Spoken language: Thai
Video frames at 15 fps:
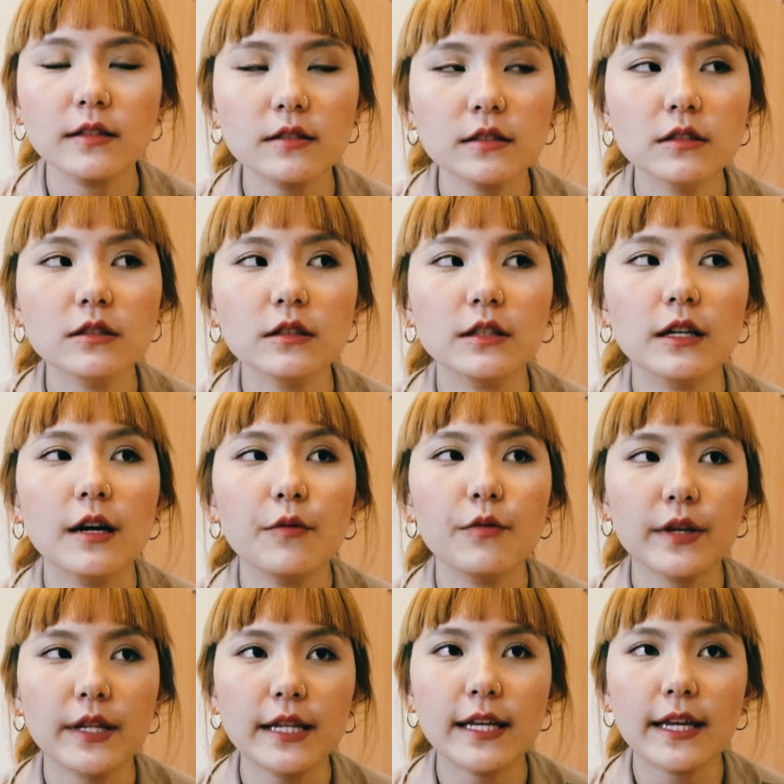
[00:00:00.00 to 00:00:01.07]
ซึ่ง
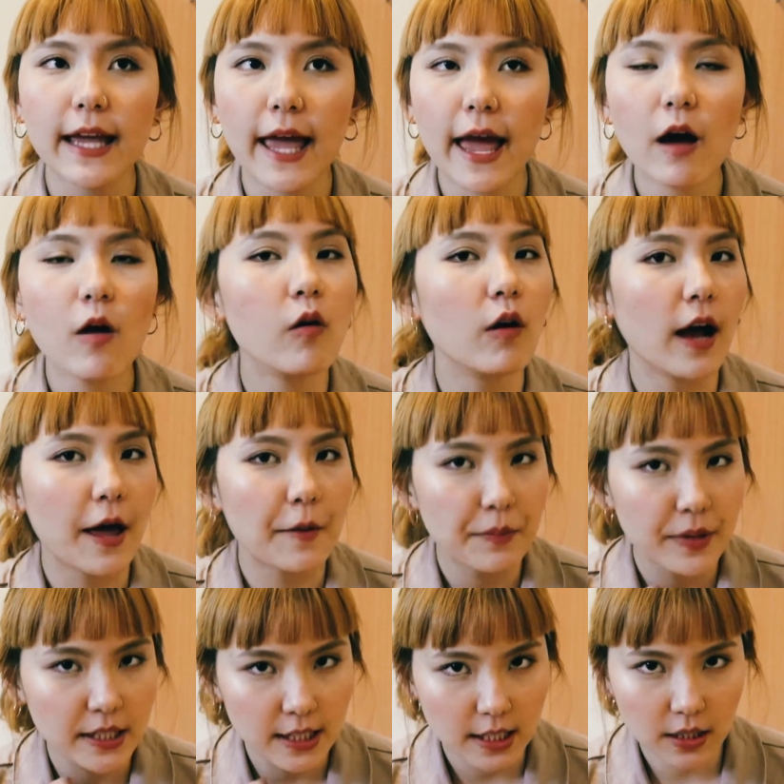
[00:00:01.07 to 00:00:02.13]
วิธีแก้ของการ
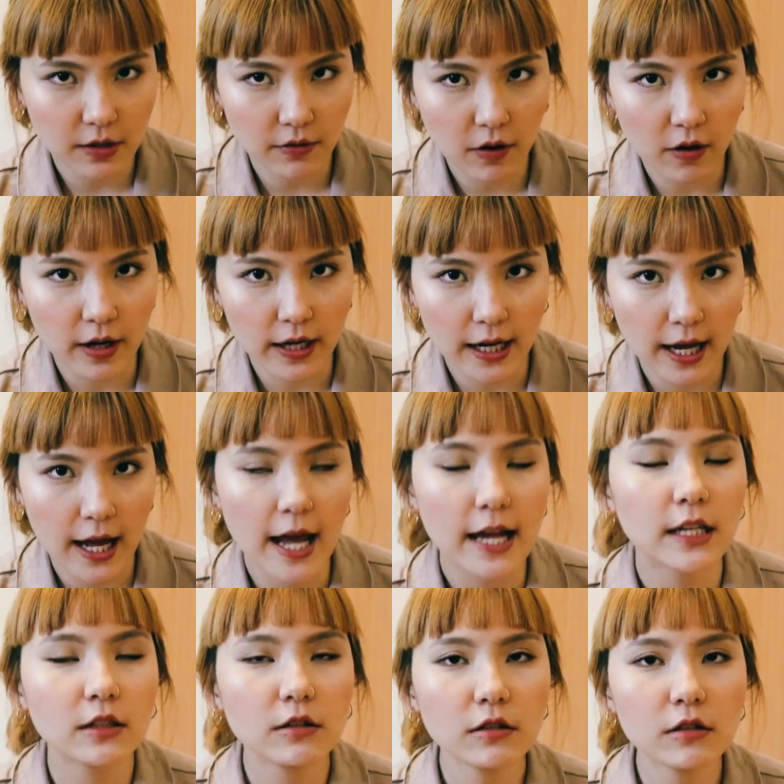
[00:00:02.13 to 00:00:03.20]
เป็นคีลอยด์นะคะ
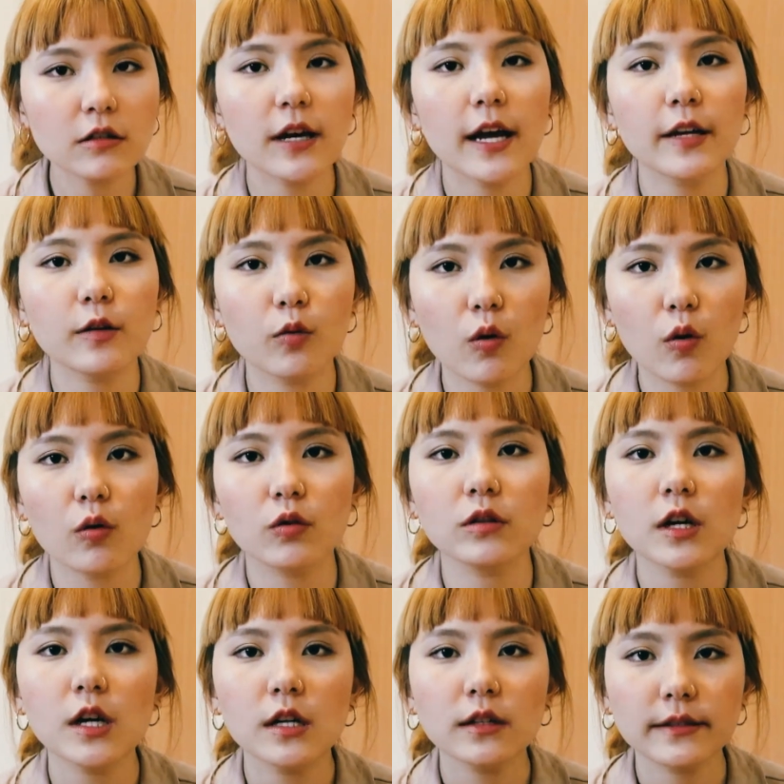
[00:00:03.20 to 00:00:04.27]
นั่นก็คือให้ทุกคน
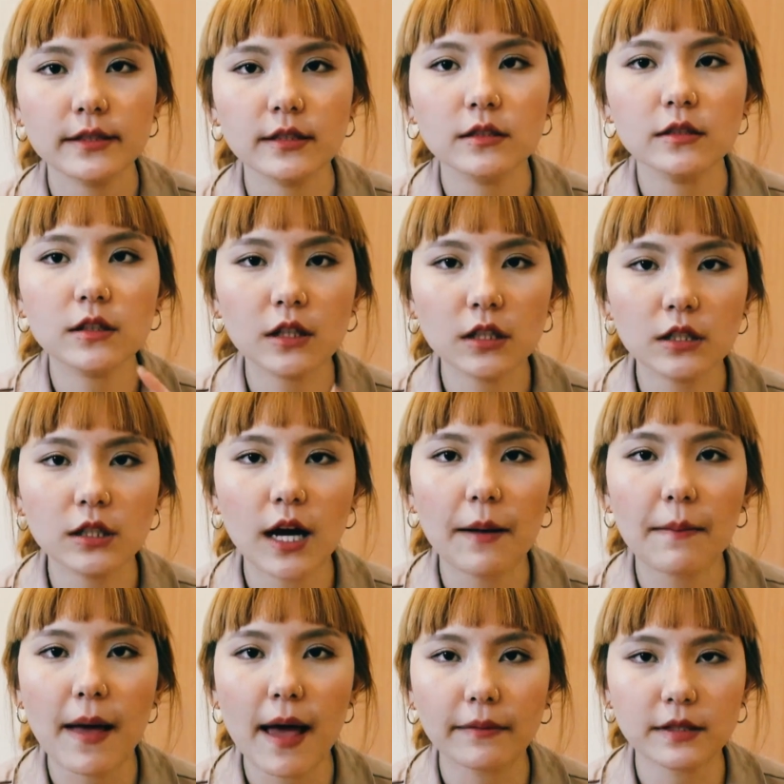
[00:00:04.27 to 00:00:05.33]
ซื้อเกลือ
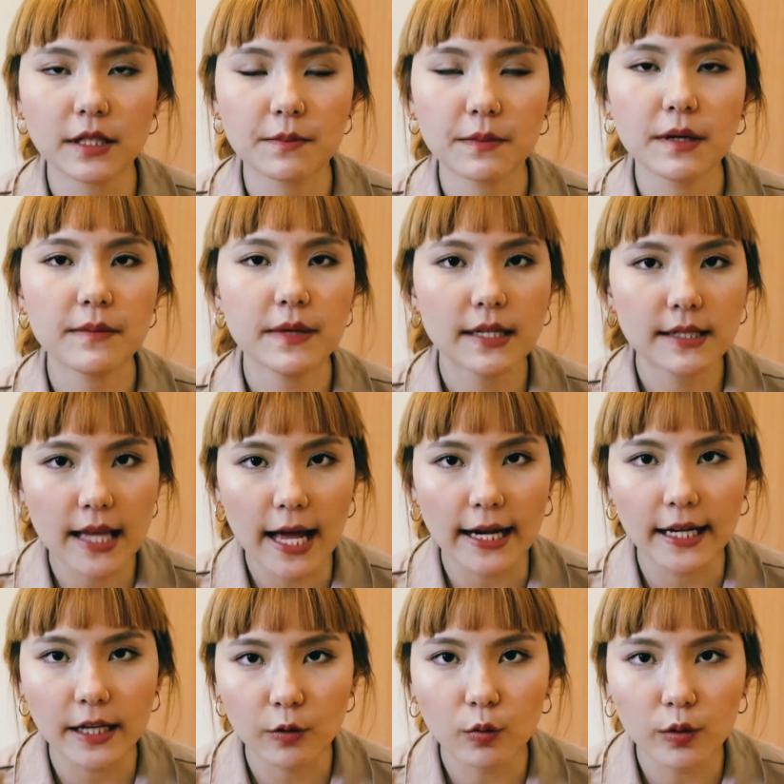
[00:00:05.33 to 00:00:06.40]
แบบที่ไม่มีสาร
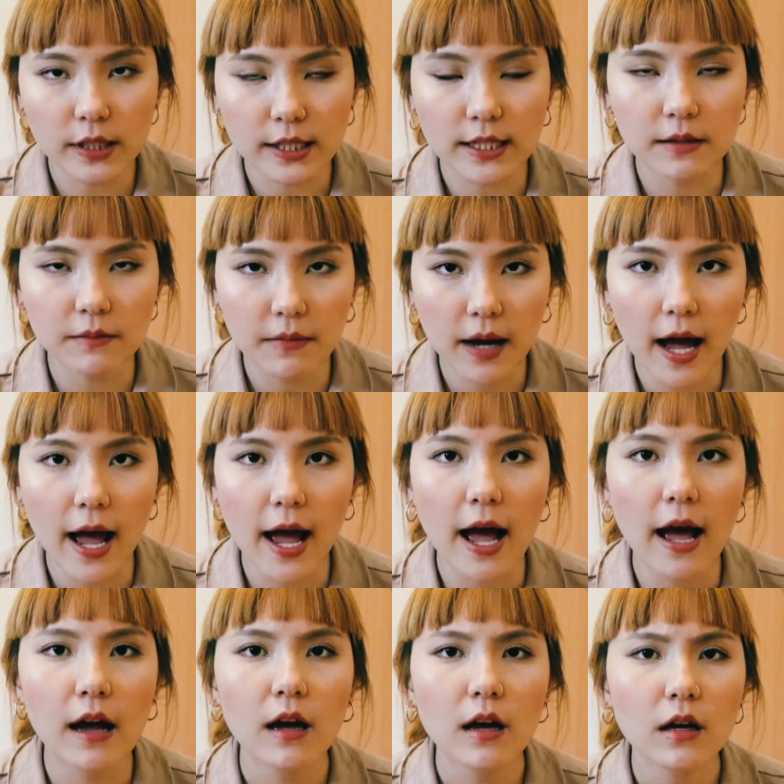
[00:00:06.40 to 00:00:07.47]
ไนโอดีนมา
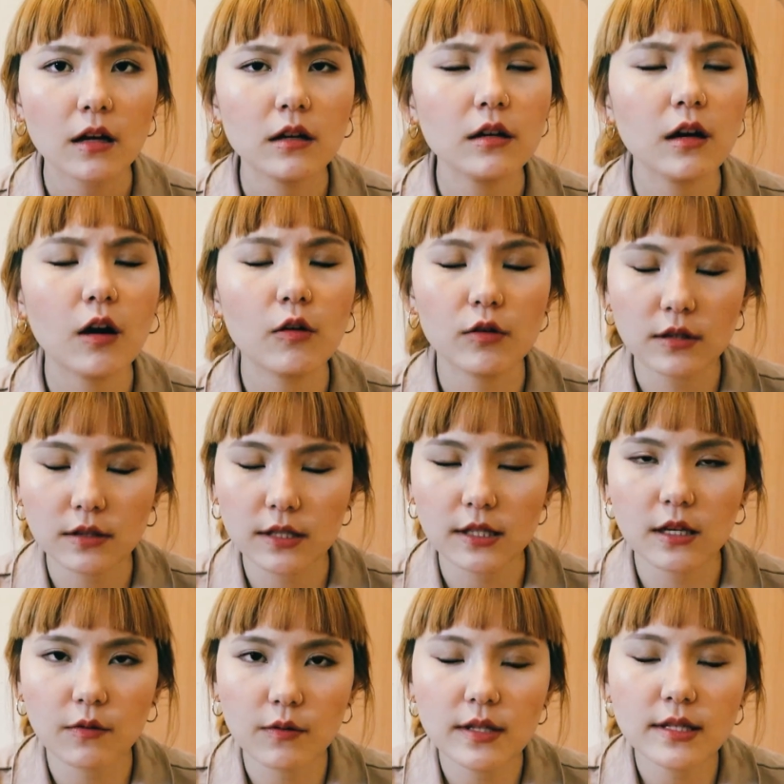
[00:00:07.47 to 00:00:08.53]
คือเขาเรียกจะ
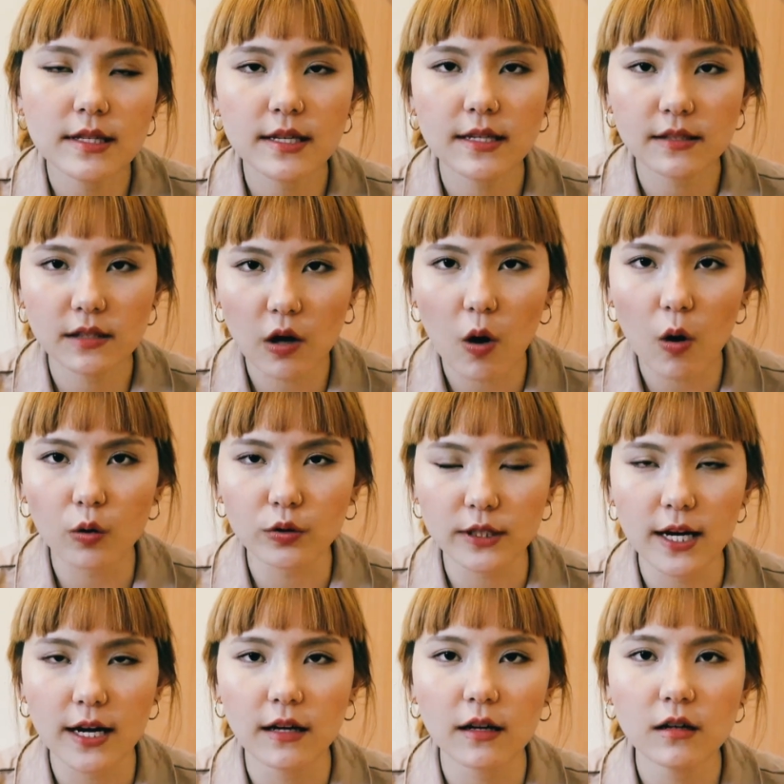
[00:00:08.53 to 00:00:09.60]
เรียกว่าซีซอลต์
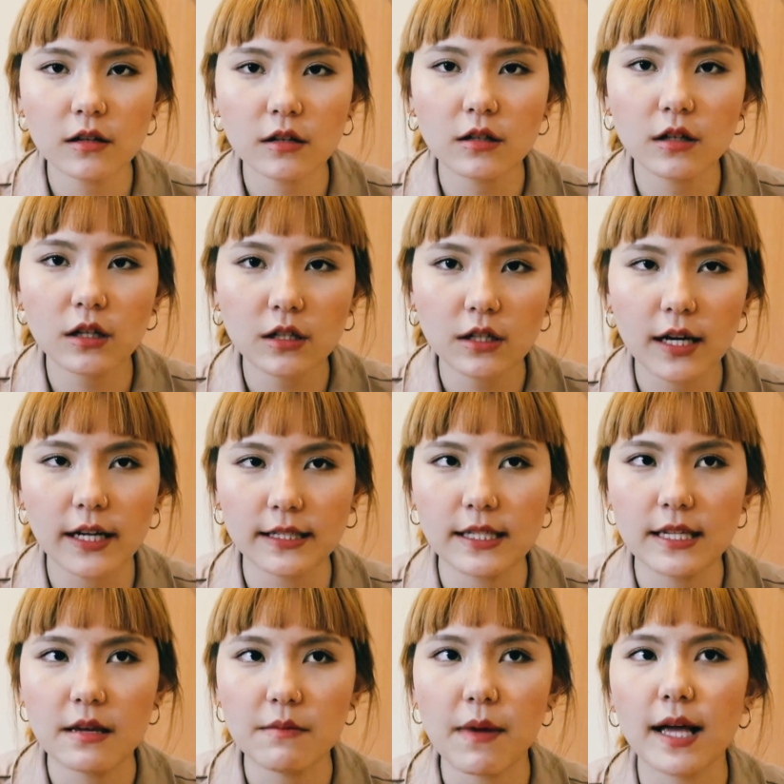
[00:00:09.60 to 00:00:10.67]
อะก็คือเกลือ
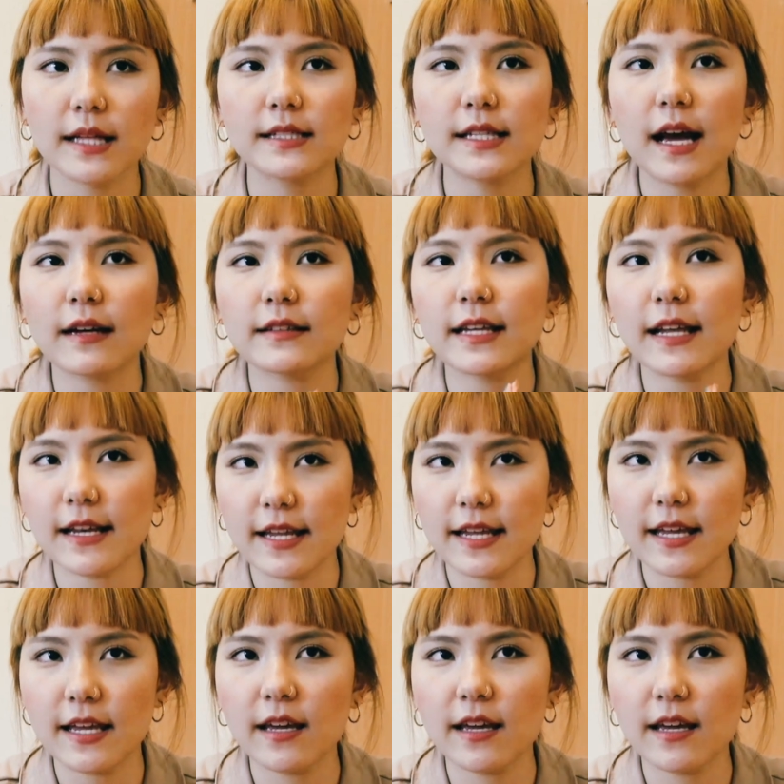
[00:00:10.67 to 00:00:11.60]
ที่มาจากทะเล